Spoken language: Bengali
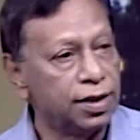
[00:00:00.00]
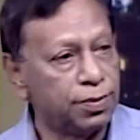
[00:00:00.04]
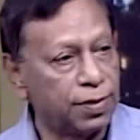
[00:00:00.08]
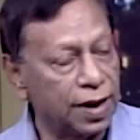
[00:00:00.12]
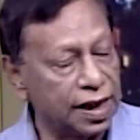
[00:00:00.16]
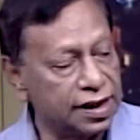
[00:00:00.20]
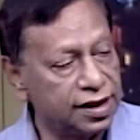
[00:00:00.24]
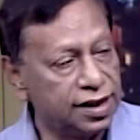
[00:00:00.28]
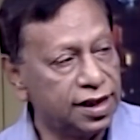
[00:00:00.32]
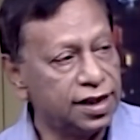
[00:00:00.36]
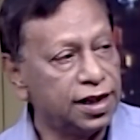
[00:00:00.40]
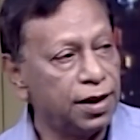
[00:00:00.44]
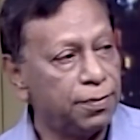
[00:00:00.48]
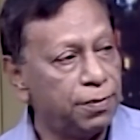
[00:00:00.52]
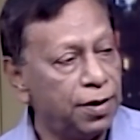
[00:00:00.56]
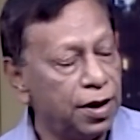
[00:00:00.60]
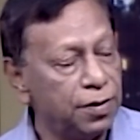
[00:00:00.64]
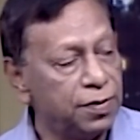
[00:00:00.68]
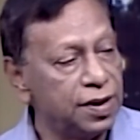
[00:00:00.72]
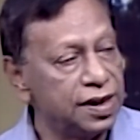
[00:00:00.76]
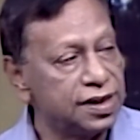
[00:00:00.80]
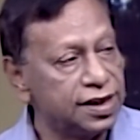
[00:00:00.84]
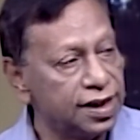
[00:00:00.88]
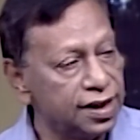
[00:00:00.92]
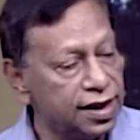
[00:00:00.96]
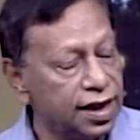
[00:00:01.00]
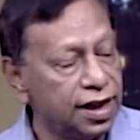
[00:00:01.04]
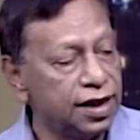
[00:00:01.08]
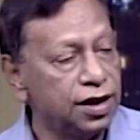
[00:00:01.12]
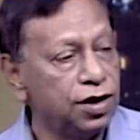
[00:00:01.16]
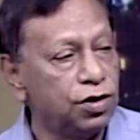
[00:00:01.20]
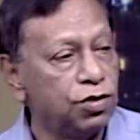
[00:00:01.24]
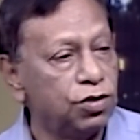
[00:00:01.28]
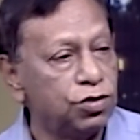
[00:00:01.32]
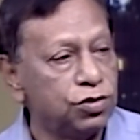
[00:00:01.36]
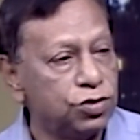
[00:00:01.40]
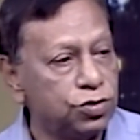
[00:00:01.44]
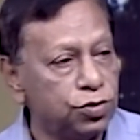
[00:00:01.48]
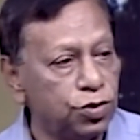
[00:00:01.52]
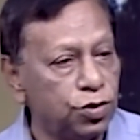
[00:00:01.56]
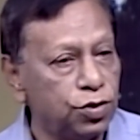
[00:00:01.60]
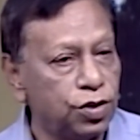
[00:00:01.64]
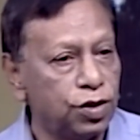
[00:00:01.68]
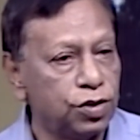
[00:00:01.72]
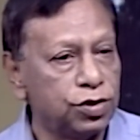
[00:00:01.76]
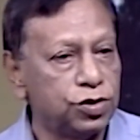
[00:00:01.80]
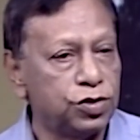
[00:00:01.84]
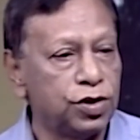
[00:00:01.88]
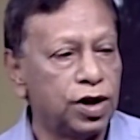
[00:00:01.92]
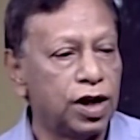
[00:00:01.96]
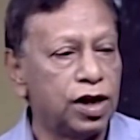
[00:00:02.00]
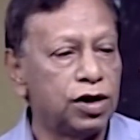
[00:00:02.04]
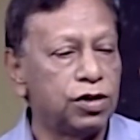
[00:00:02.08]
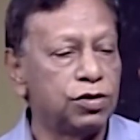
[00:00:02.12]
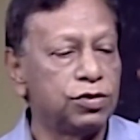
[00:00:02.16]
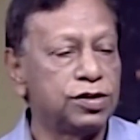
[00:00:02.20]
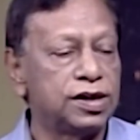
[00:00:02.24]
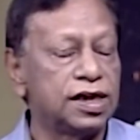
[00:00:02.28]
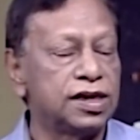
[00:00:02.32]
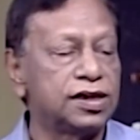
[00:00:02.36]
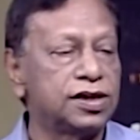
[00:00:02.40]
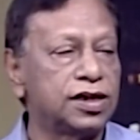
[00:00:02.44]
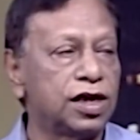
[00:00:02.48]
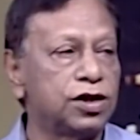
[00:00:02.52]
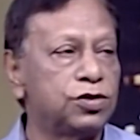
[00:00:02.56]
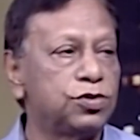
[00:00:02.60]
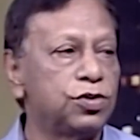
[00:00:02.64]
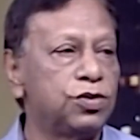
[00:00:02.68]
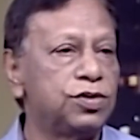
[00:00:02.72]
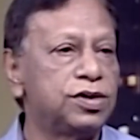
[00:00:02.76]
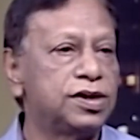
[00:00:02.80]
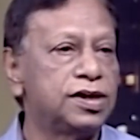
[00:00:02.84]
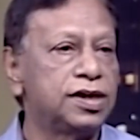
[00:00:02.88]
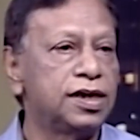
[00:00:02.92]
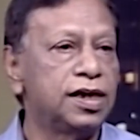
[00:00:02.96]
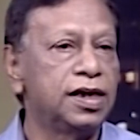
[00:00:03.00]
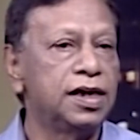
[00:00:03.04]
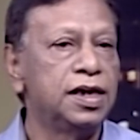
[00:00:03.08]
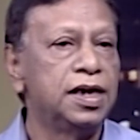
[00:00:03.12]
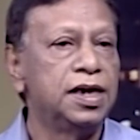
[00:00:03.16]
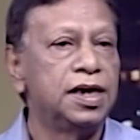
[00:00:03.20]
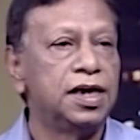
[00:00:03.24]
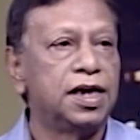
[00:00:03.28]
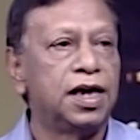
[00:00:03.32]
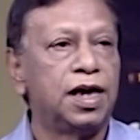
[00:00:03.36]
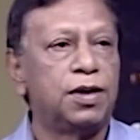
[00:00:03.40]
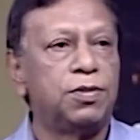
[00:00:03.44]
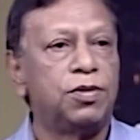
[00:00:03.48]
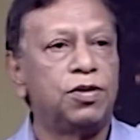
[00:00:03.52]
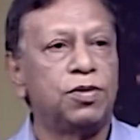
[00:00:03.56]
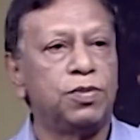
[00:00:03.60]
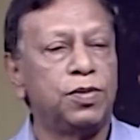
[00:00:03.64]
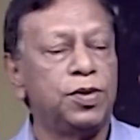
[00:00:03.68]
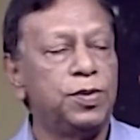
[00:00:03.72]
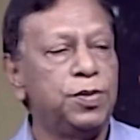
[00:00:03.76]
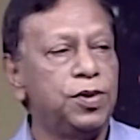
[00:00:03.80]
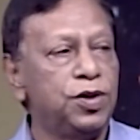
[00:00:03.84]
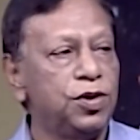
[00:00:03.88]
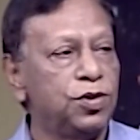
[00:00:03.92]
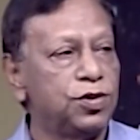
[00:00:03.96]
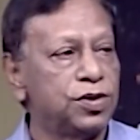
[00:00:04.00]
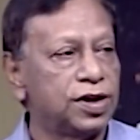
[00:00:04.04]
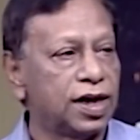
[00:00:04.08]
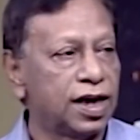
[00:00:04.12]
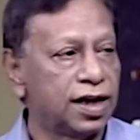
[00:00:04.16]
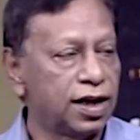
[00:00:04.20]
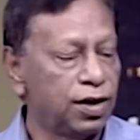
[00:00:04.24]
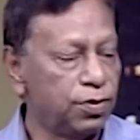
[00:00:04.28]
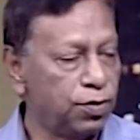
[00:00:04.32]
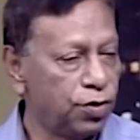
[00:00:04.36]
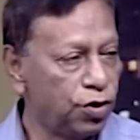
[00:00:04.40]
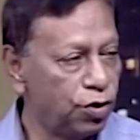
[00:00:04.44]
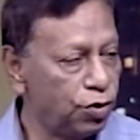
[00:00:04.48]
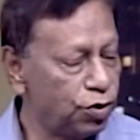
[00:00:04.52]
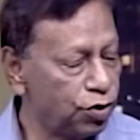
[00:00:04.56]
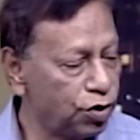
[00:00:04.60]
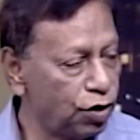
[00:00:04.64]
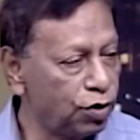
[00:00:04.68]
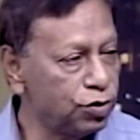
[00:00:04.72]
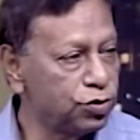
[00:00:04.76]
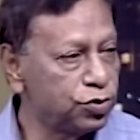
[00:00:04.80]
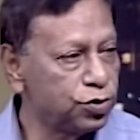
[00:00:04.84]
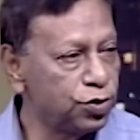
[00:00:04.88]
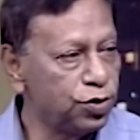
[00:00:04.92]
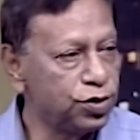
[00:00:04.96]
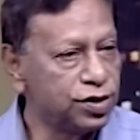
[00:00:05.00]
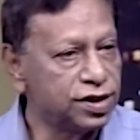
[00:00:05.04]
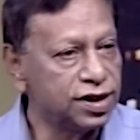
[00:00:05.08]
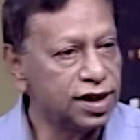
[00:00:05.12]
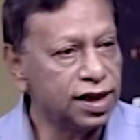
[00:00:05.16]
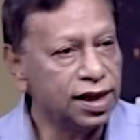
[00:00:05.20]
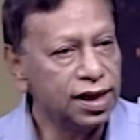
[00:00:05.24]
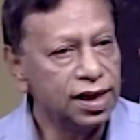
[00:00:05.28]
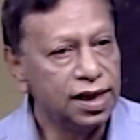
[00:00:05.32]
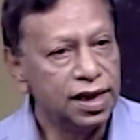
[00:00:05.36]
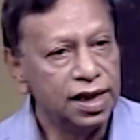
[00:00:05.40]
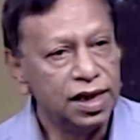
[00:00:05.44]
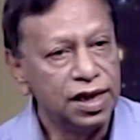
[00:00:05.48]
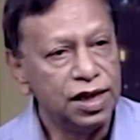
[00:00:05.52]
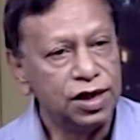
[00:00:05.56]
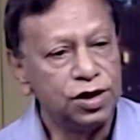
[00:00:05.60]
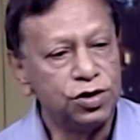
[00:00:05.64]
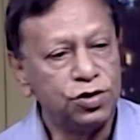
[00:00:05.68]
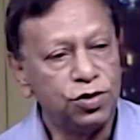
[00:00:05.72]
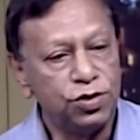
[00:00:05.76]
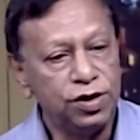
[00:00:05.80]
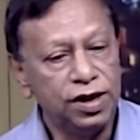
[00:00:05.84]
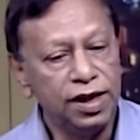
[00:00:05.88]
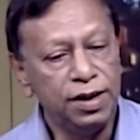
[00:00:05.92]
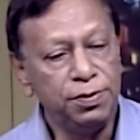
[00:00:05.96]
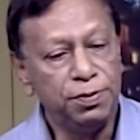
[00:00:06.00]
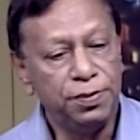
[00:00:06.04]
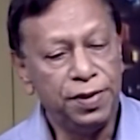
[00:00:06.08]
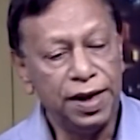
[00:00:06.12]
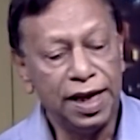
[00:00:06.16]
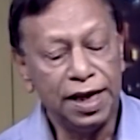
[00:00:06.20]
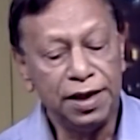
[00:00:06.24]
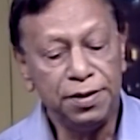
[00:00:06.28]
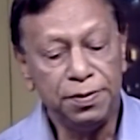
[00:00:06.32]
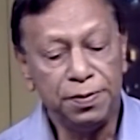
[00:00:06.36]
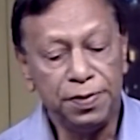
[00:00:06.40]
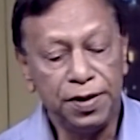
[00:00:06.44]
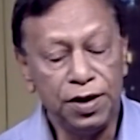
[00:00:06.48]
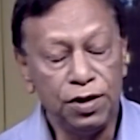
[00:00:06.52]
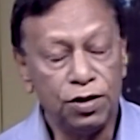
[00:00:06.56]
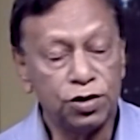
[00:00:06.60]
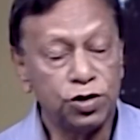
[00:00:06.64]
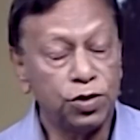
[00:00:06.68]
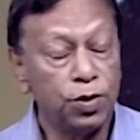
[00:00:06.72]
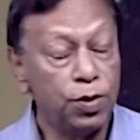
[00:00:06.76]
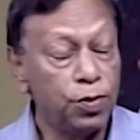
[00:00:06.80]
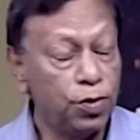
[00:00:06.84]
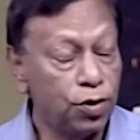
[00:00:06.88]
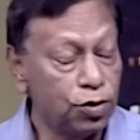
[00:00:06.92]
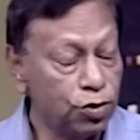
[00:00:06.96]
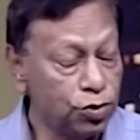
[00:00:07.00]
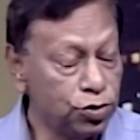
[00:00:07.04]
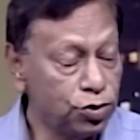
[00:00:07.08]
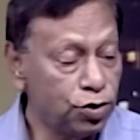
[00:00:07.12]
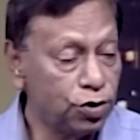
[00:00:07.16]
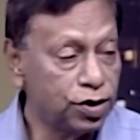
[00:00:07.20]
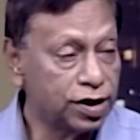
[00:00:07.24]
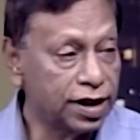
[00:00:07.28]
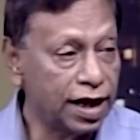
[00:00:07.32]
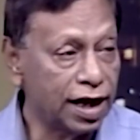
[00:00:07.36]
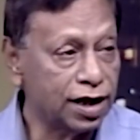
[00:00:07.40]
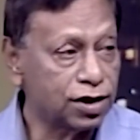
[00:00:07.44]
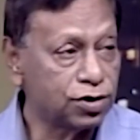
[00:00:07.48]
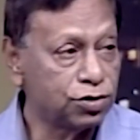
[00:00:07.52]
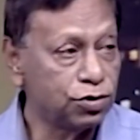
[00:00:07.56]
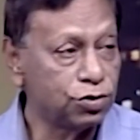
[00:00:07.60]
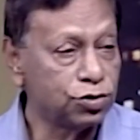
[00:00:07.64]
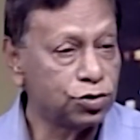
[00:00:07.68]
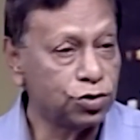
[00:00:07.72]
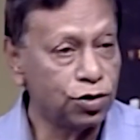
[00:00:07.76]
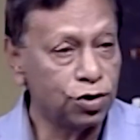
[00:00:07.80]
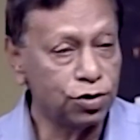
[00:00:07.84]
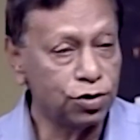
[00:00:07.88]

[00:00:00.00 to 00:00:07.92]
প্রার্থিতা পাবে সেটা নিয়েও জোর জোরালো চেষ্টা চলছে এবং বিভিন্ন জায়গায় মহড়াও চলছে যদি বিএনপি অথবা বড় দল থাকতো